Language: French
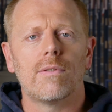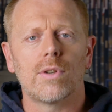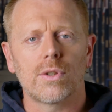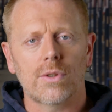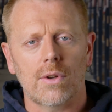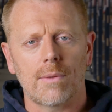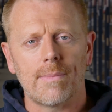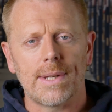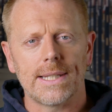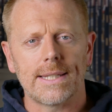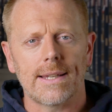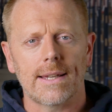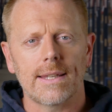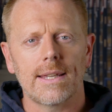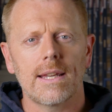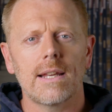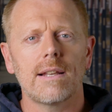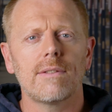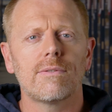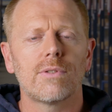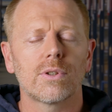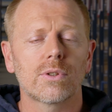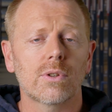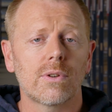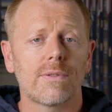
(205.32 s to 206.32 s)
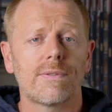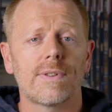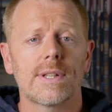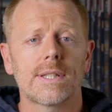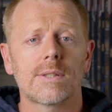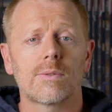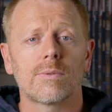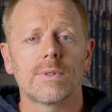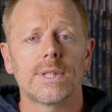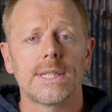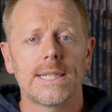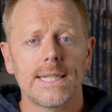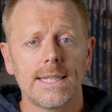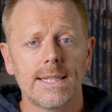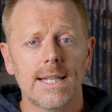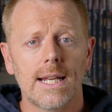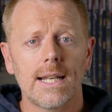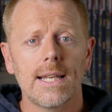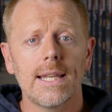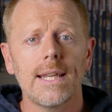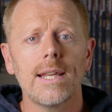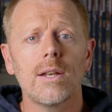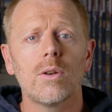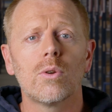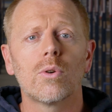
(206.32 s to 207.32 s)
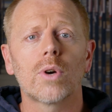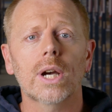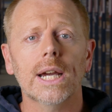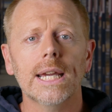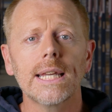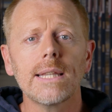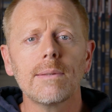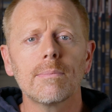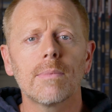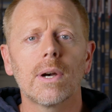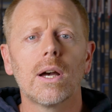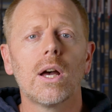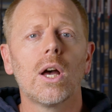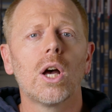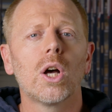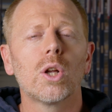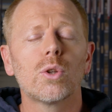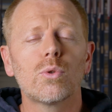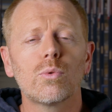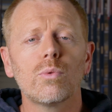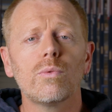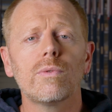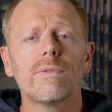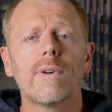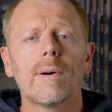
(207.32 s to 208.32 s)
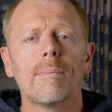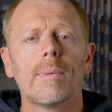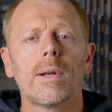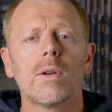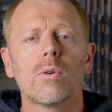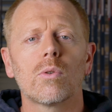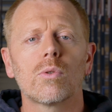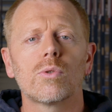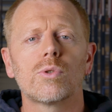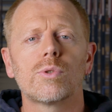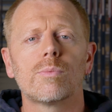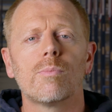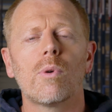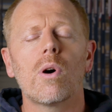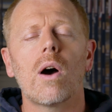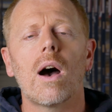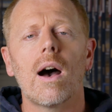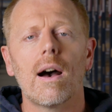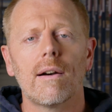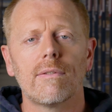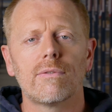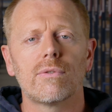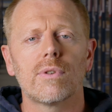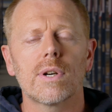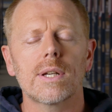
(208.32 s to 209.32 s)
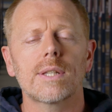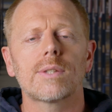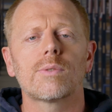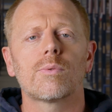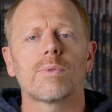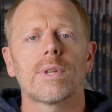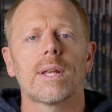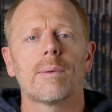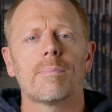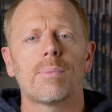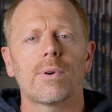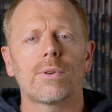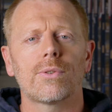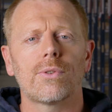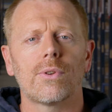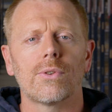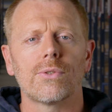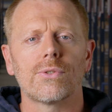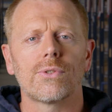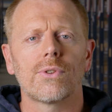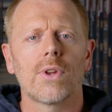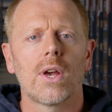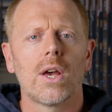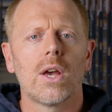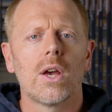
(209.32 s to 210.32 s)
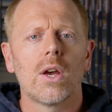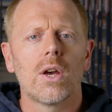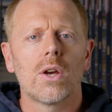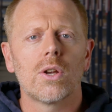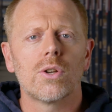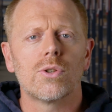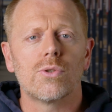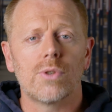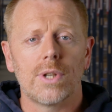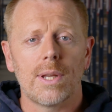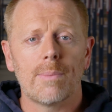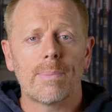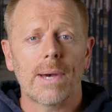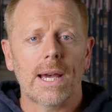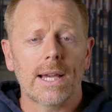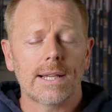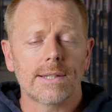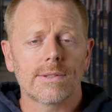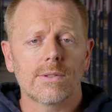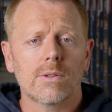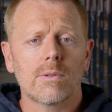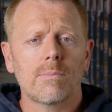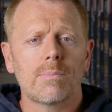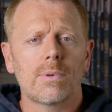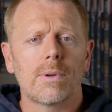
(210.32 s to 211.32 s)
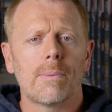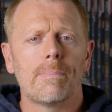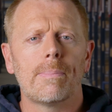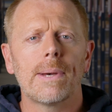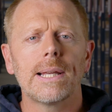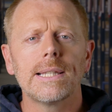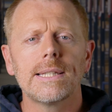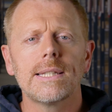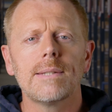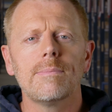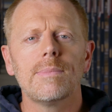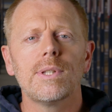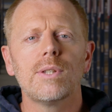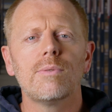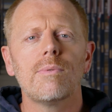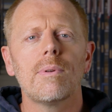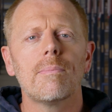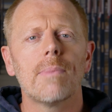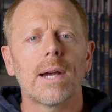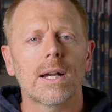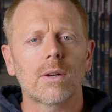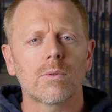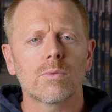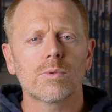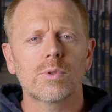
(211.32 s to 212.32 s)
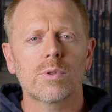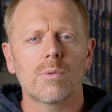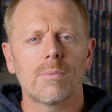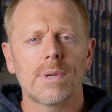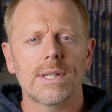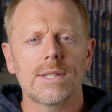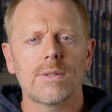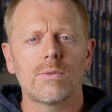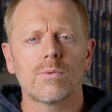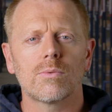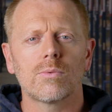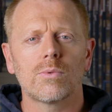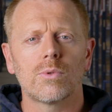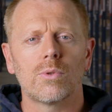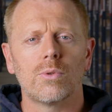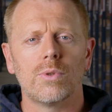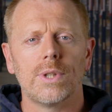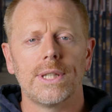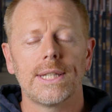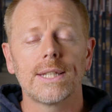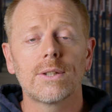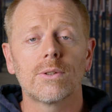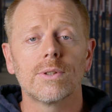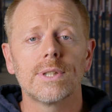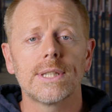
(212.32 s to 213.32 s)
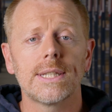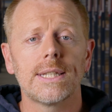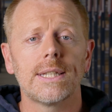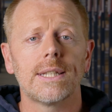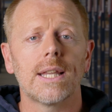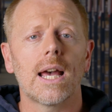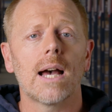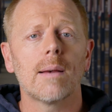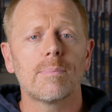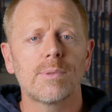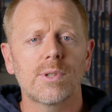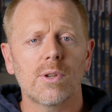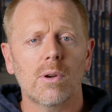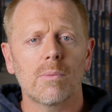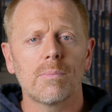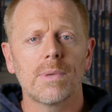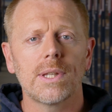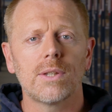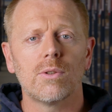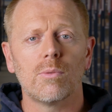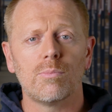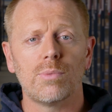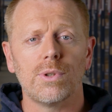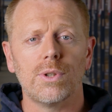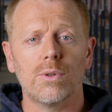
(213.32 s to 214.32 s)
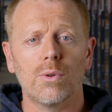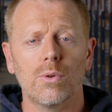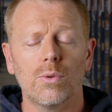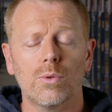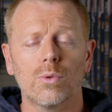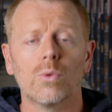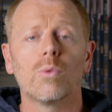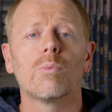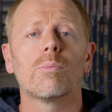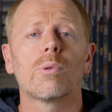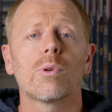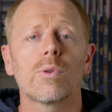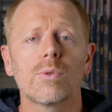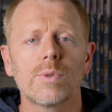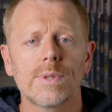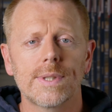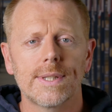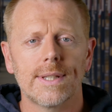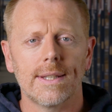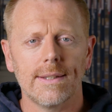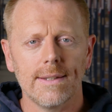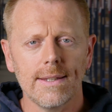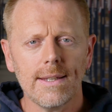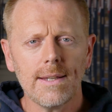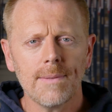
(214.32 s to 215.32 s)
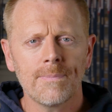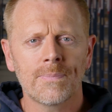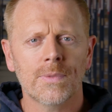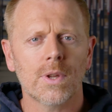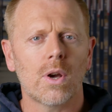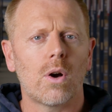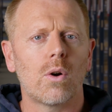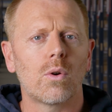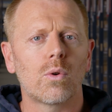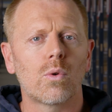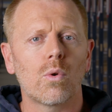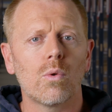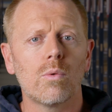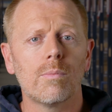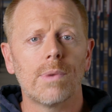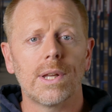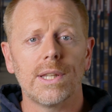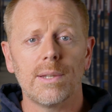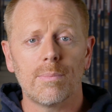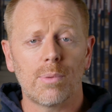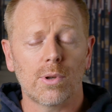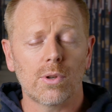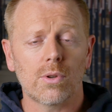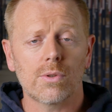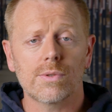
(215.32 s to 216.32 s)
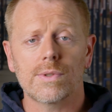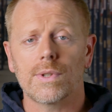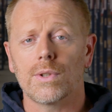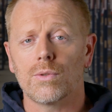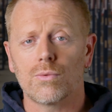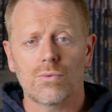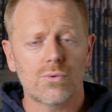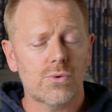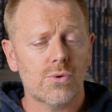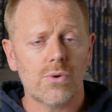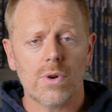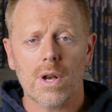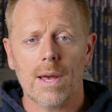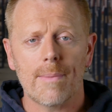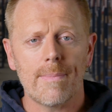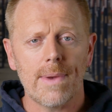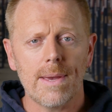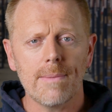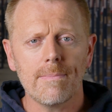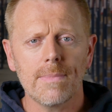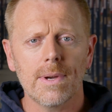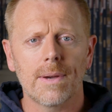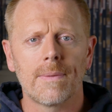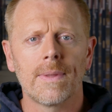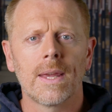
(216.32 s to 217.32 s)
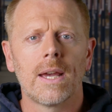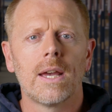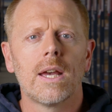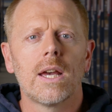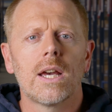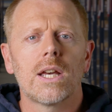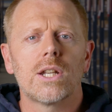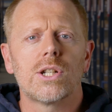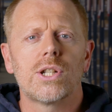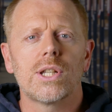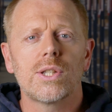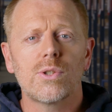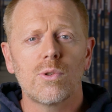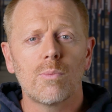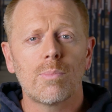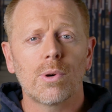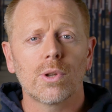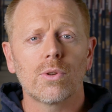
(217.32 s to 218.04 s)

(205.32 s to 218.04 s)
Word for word: Votre matériel, votre façon d'inhaler, le rythme, tout va malheureusement avoir son importance. Je n'ai par exemple pas diminué ma consommation de nicotine absorbée depuis de nombreuses années, en gros ma dépendance est toujours la même, j'ai